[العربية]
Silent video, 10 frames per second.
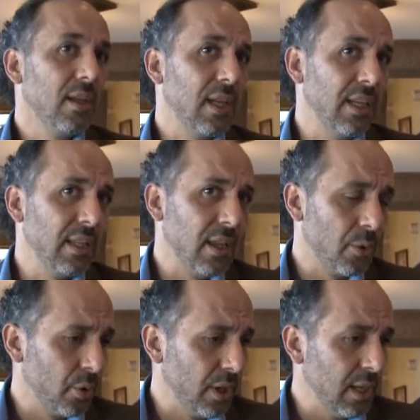كانت
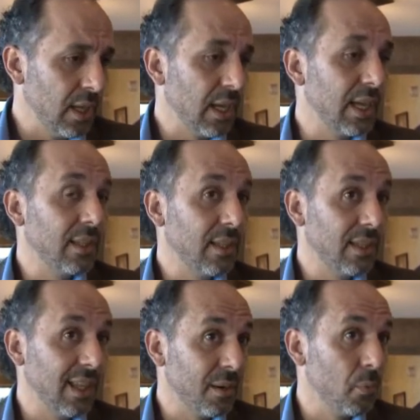ضروريه كانت
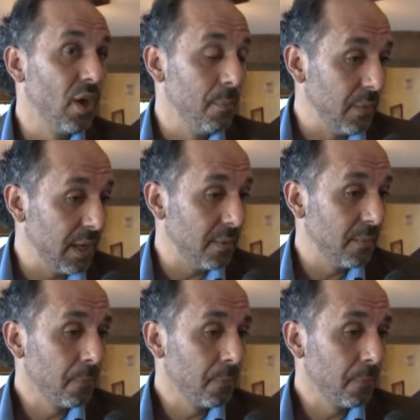كثير مهمه